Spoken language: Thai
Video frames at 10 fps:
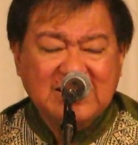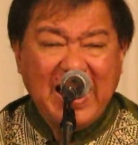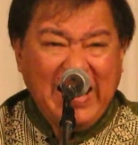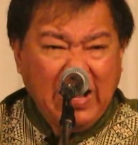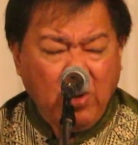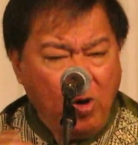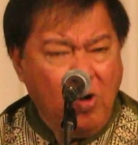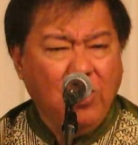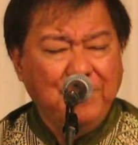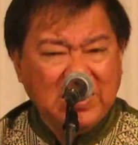แต่ละ
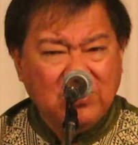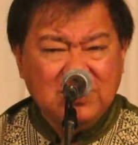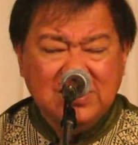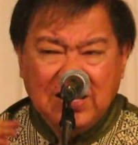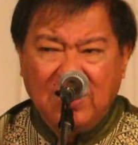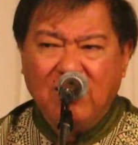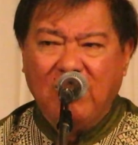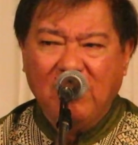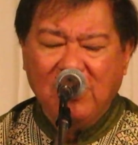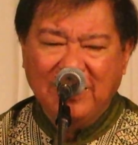ครมันก็คือละ
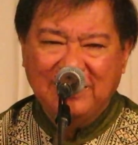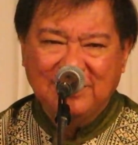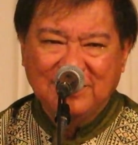คร